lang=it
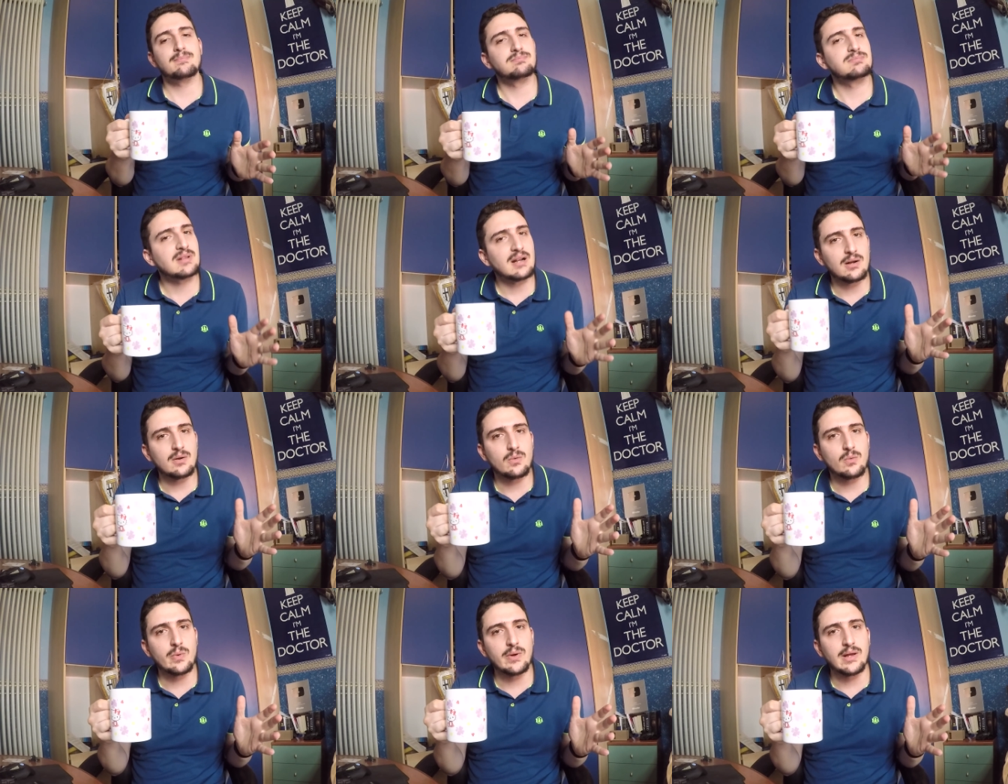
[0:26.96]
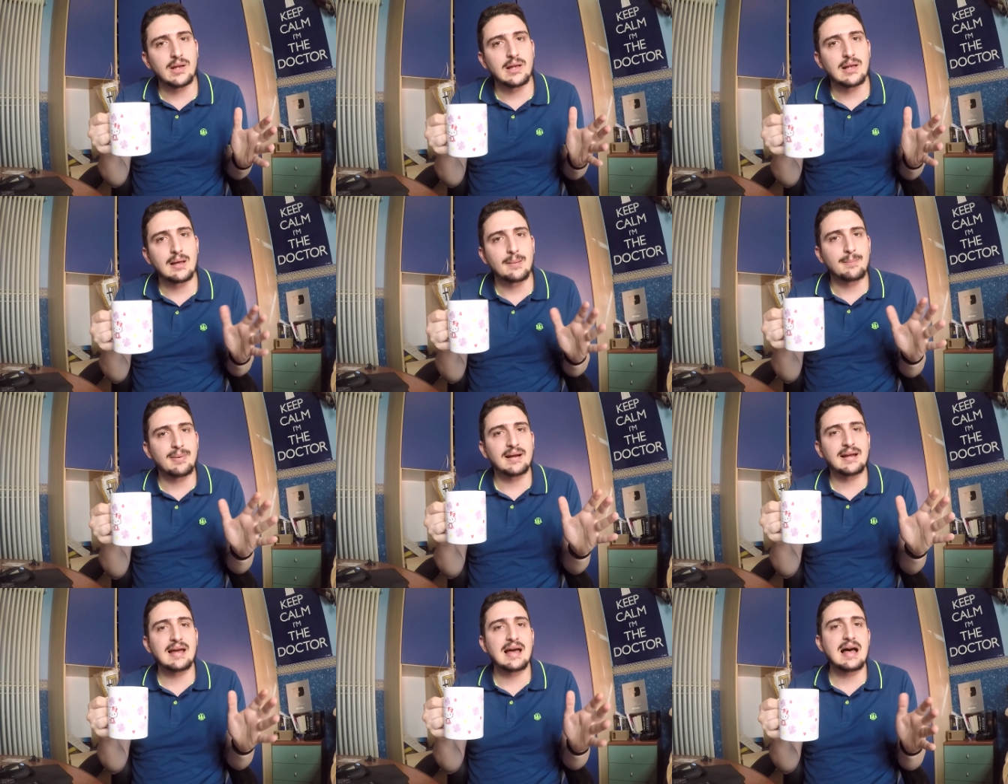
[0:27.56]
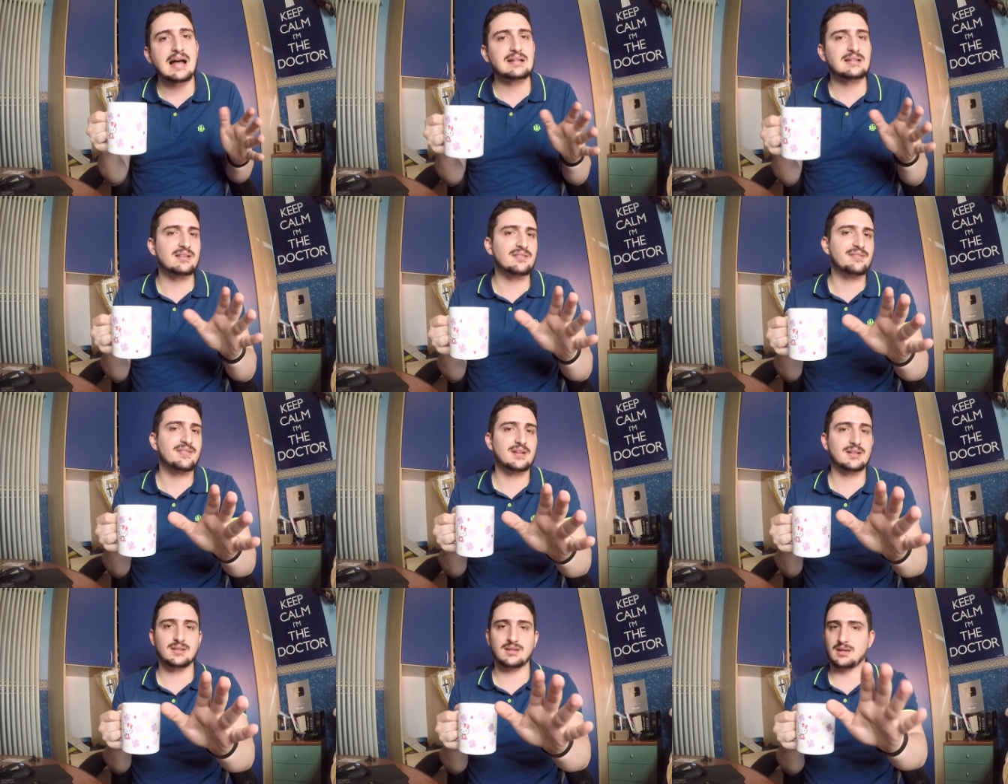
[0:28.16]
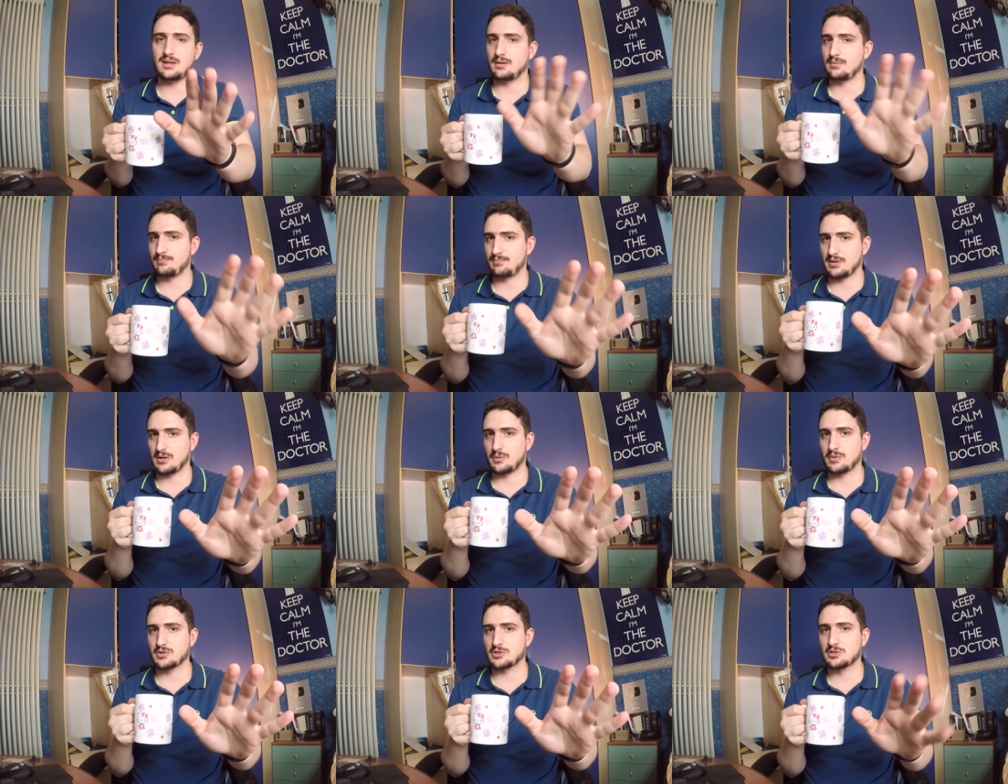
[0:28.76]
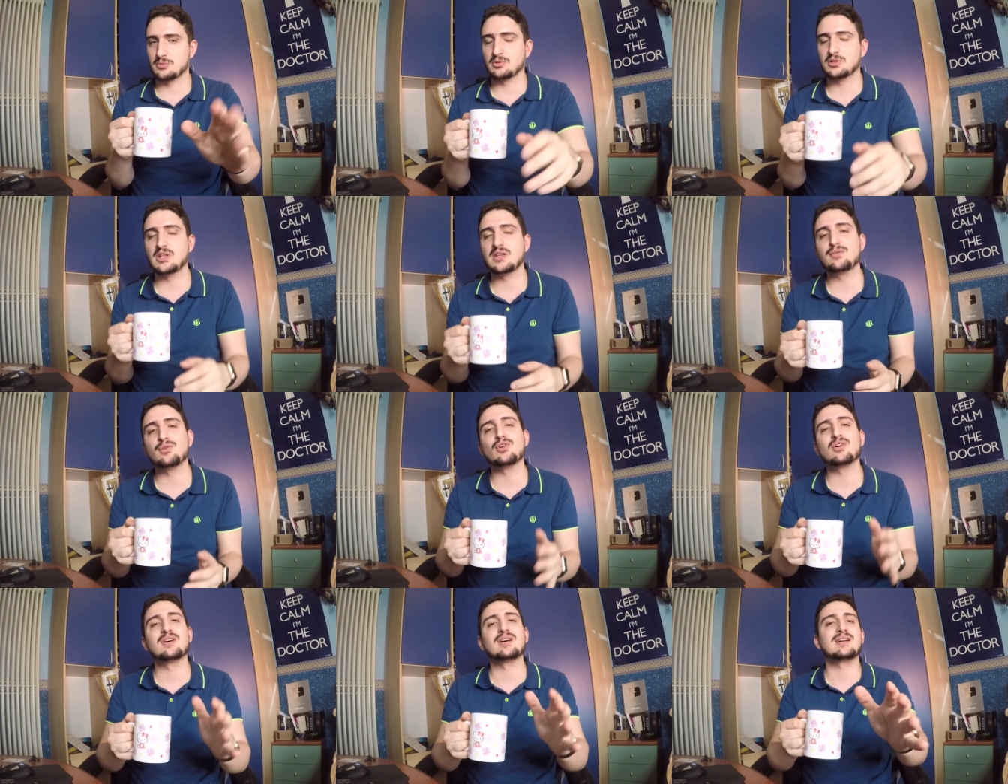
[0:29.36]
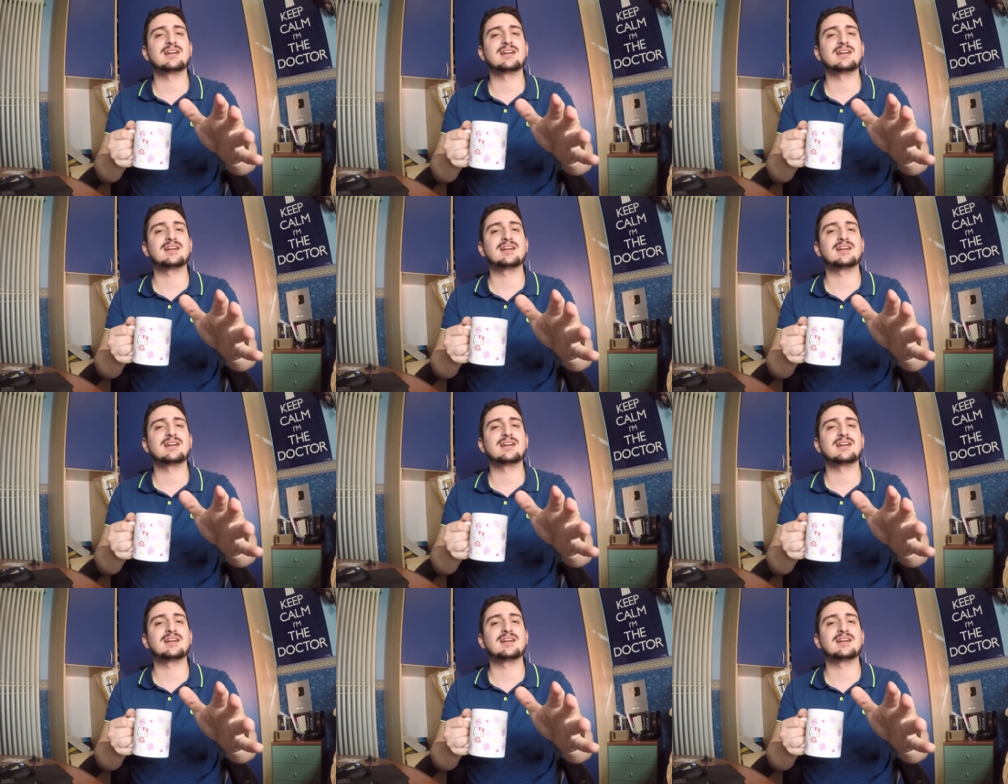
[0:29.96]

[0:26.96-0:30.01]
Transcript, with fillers: tranquilla, pacata, infatti per questo motivo